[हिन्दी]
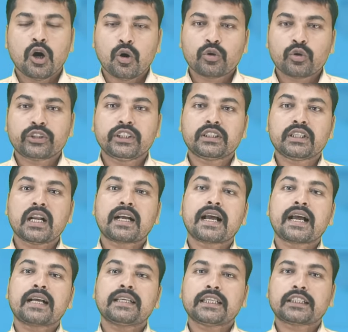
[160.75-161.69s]
और जितना
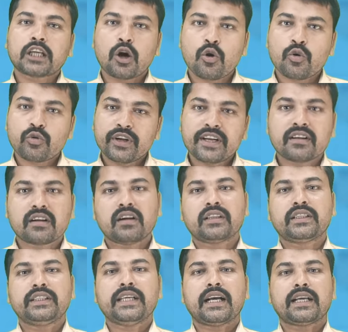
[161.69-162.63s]
कागजात का ऑनलाइन
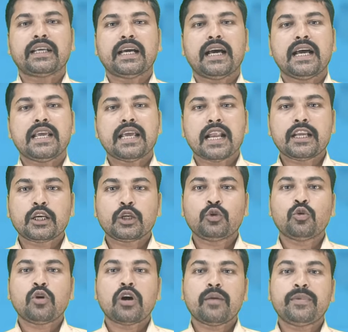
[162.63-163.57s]
कर दिया गया है यानी कि जो